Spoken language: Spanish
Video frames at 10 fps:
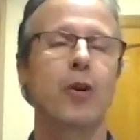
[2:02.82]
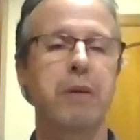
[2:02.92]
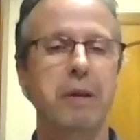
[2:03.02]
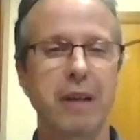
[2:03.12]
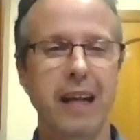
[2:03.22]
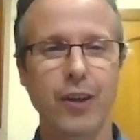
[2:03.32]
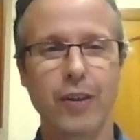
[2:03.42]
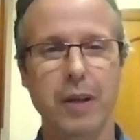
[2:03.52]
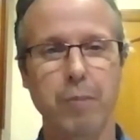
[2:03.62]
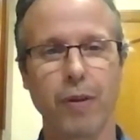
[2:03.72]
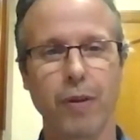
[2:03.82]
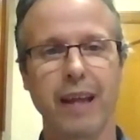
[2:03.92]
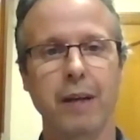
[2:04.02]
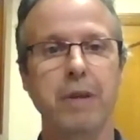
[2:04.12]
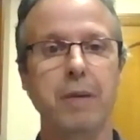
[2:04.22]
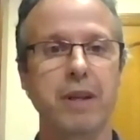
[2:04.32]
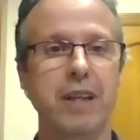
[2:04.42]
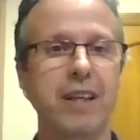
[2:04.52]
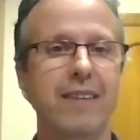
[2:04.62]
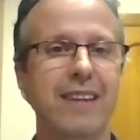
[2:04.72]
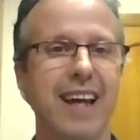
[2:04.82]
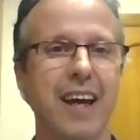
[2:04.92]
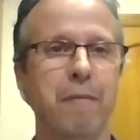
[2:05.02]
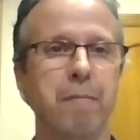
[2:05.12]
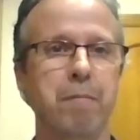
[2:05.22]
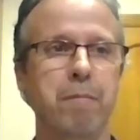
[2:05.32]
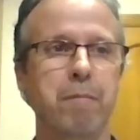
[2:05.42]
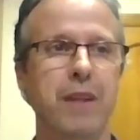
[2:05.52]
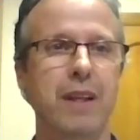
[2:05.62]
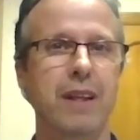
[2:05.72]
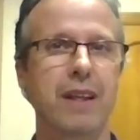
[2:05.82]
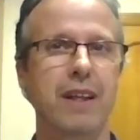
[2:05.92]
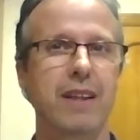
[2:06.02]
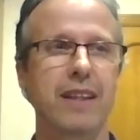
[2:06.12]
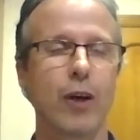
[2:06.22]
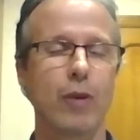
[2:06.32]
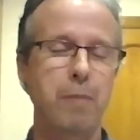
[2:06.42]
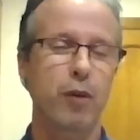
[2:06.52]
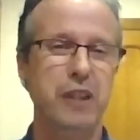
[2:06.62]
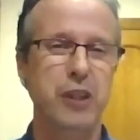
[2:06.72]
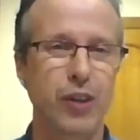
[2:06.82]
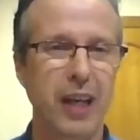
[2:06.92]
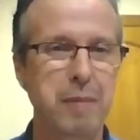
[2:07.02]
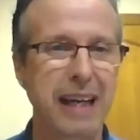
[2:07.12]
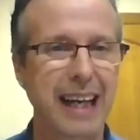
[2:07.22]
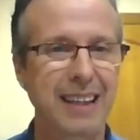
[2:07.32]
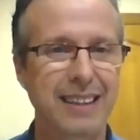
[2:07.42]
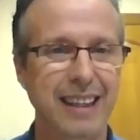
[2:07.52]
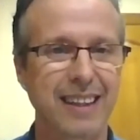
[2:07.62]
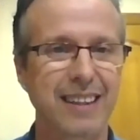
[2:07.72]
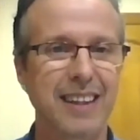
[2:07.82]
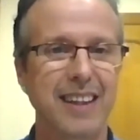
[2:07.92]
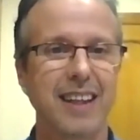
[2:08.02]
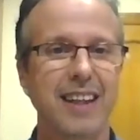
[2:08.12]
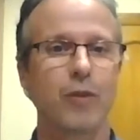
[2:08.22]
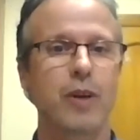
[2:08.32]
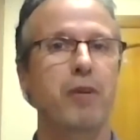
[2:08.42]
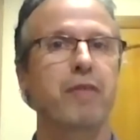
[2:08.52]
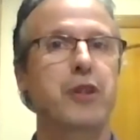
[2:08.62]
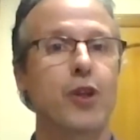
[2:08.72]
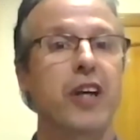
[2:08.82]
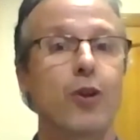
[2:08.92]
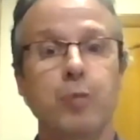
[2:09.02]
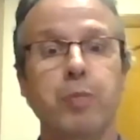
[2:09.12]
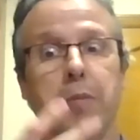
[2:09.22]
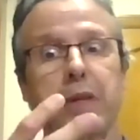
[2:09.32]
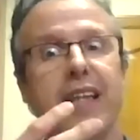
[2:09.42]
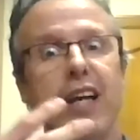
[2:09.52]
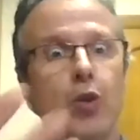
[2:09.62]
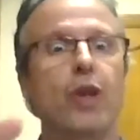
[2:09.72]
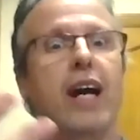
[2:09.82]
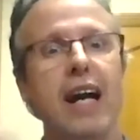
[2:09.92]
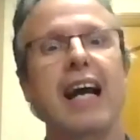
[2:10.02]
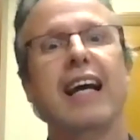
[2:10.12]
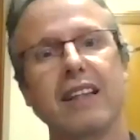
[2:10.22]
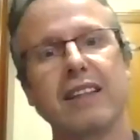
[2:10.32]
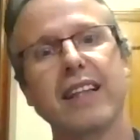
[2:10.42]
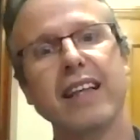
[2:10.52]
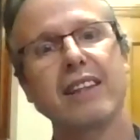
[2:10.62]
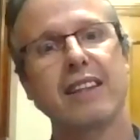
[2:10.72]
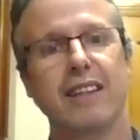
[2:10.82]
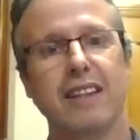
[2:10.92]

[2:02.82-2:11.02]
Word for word: el privilegio de poder vivir de, una profesión que me encanta, una profesión que nos permite ayudar a la gente,